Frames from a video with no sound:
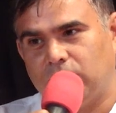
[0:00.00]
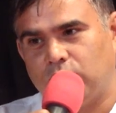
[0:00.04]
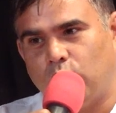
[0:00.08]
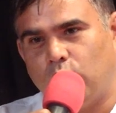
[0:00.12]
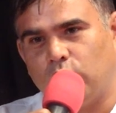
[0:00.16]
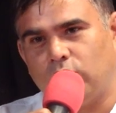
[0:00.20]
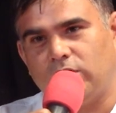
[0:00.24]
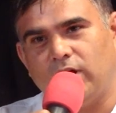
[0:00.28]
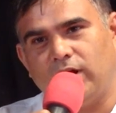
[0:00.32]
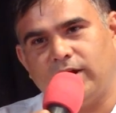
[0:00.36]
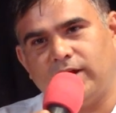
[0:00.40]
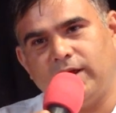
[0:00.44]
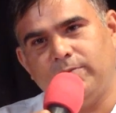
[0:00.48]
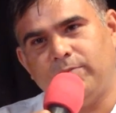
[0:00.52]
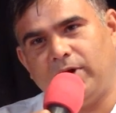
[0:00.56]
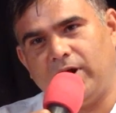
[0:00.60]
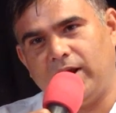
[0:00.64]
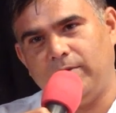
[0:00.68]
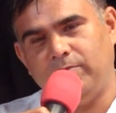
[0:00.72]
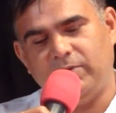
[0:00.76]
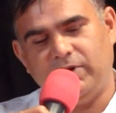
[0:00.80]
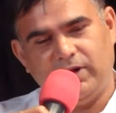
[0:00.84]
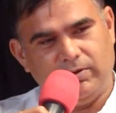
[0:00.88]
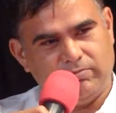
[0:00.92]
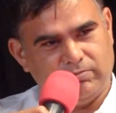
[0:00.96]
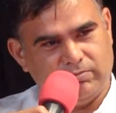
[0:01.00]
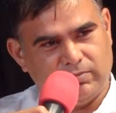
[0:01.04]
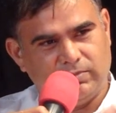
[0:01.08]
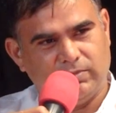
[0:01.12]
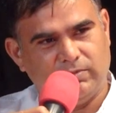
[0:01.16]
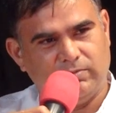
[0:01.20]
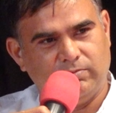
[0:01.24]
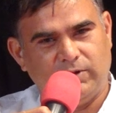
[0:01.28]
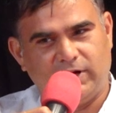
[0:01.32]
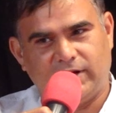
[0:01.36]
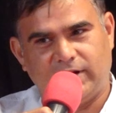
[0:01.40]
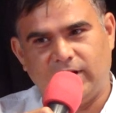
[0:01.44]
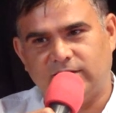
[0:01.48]
कोटा के बारे में
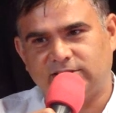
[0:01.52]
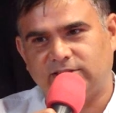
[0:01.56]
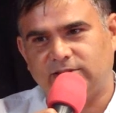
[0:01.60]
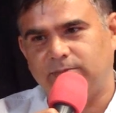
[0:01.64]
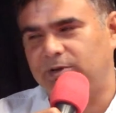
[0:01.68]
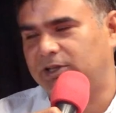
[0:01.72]
मेरे ख्याल से